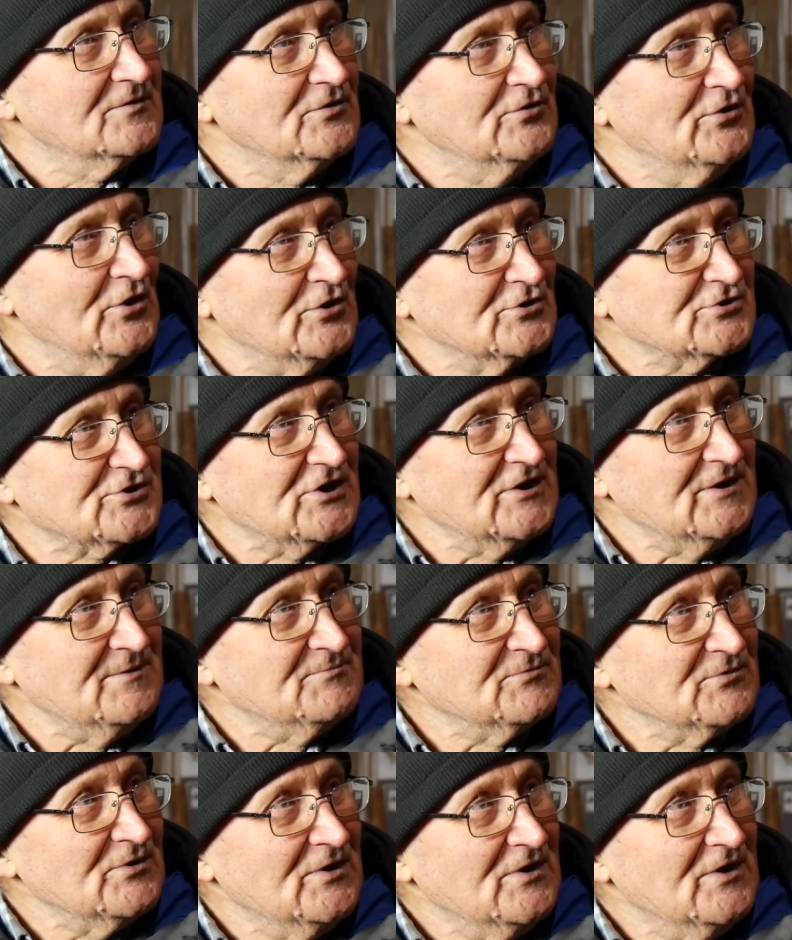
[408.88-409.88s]

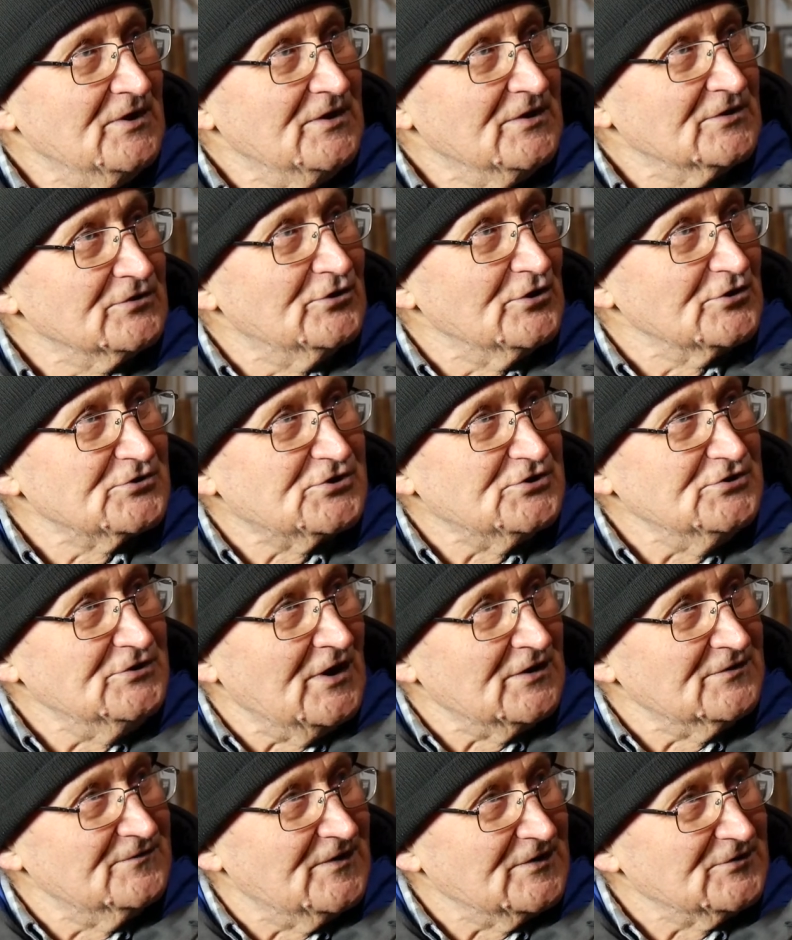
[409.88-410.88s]
nożem
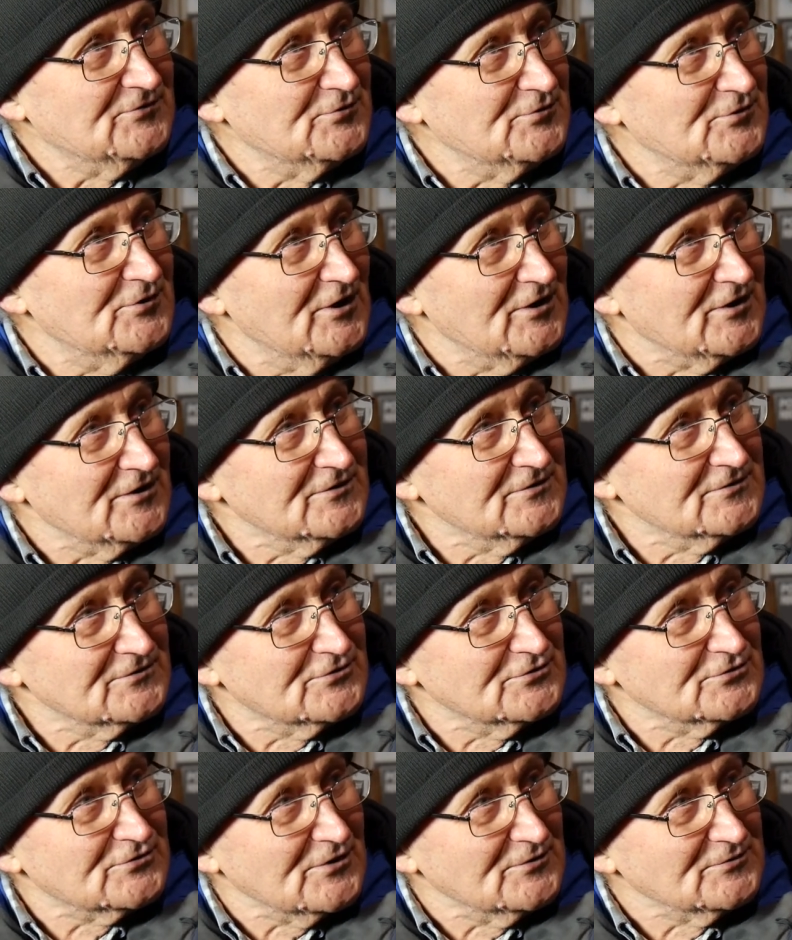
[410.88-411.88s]
docinał według, go,
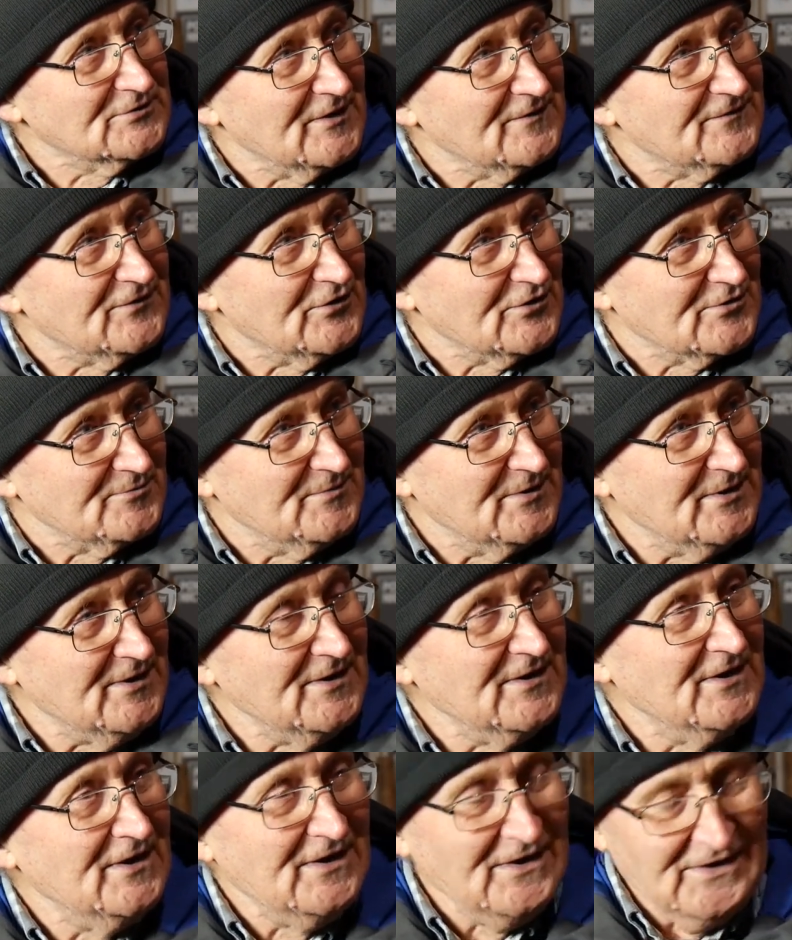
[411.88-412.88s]
tu są te formy,
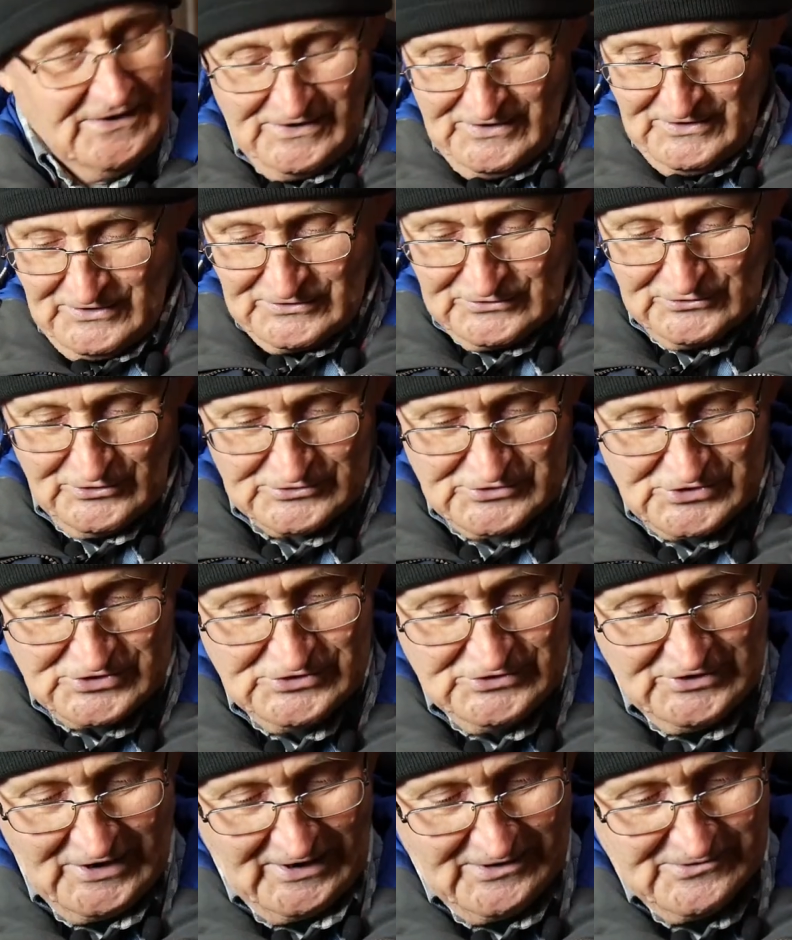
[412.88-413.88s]

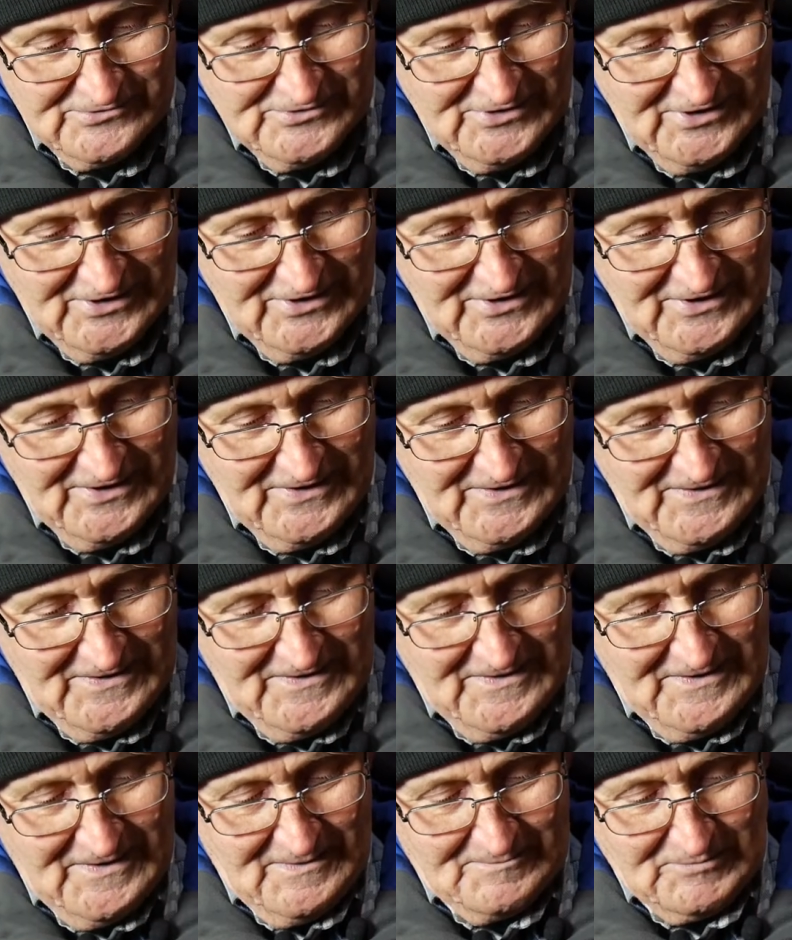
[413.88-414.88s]
docinał,
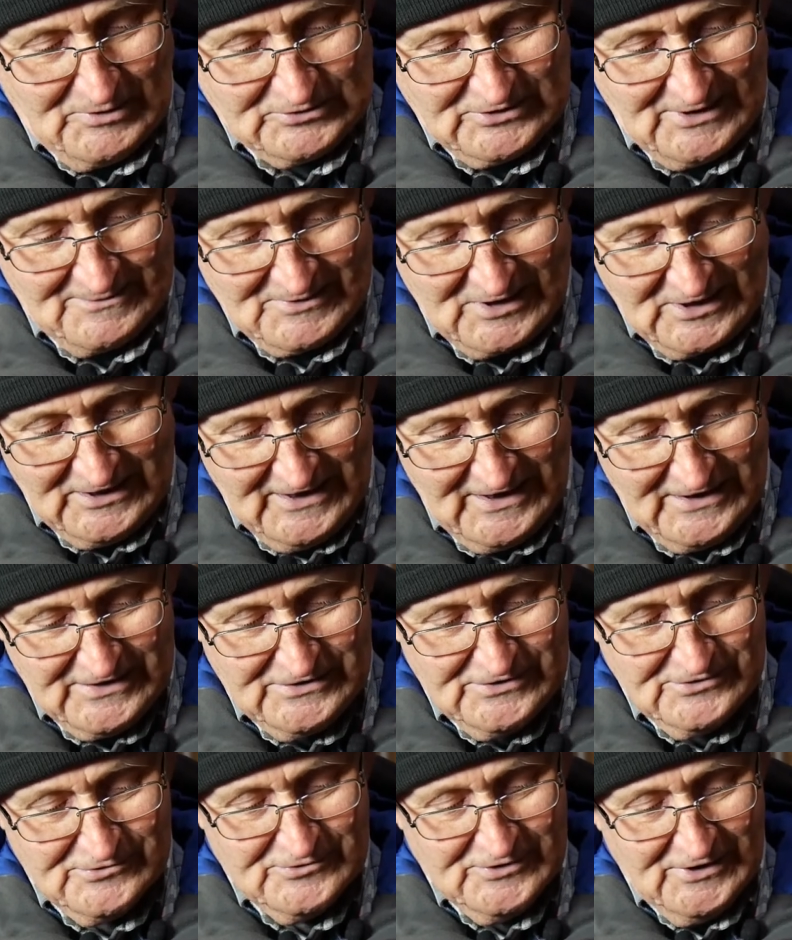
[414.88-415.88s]
potem
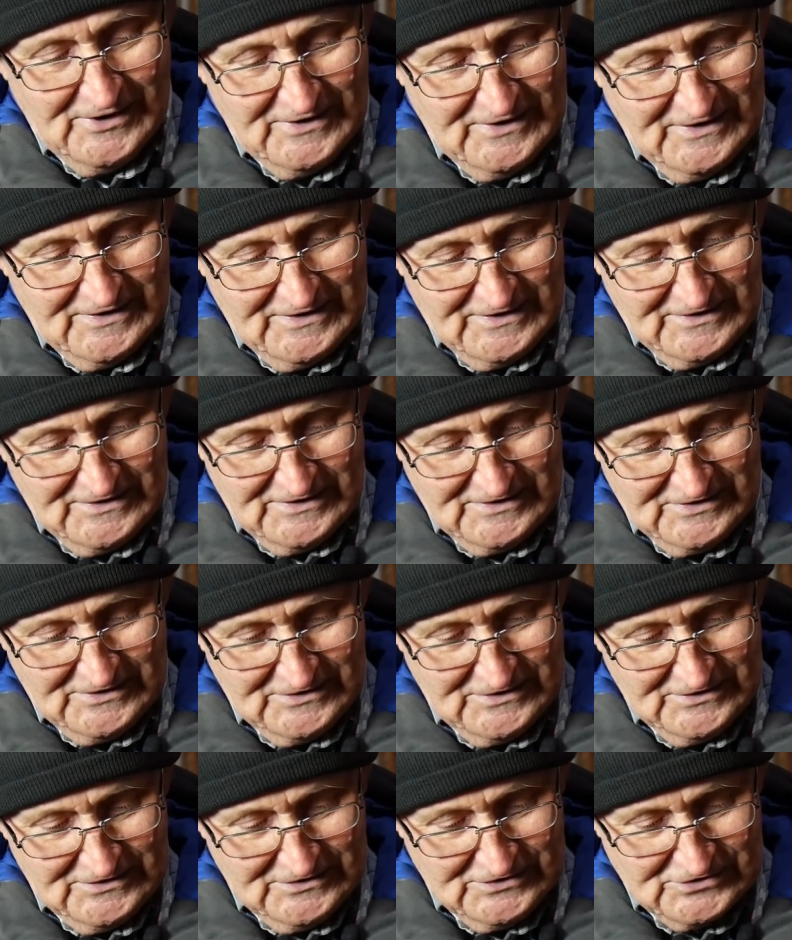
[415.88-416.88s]
kleił
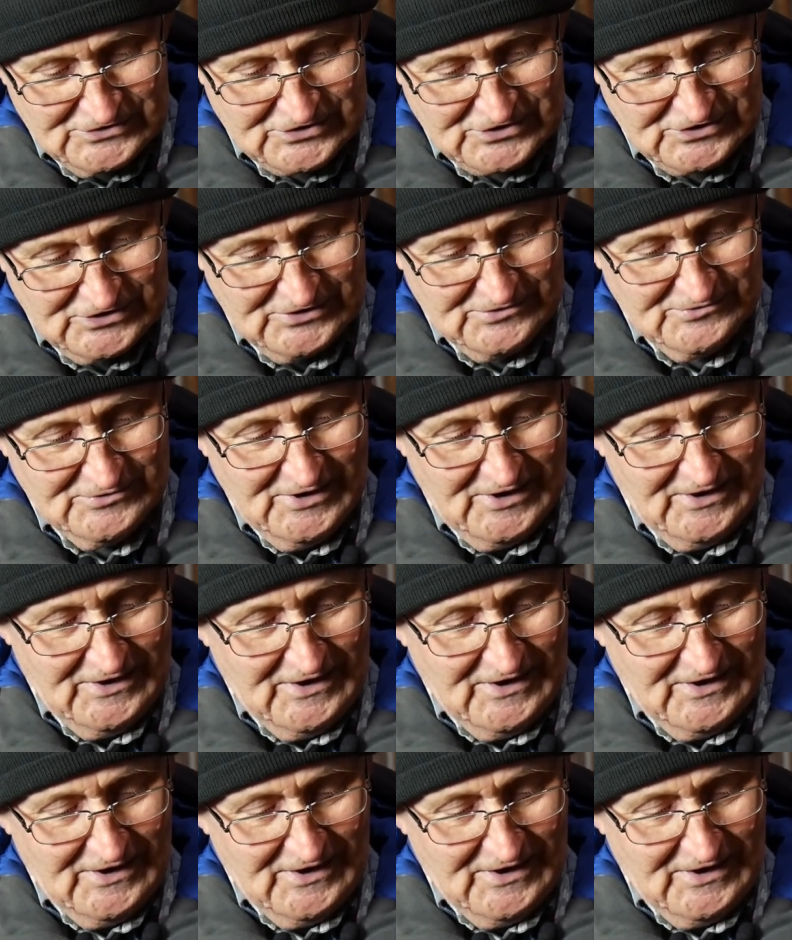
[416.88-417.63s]
i, i, szył.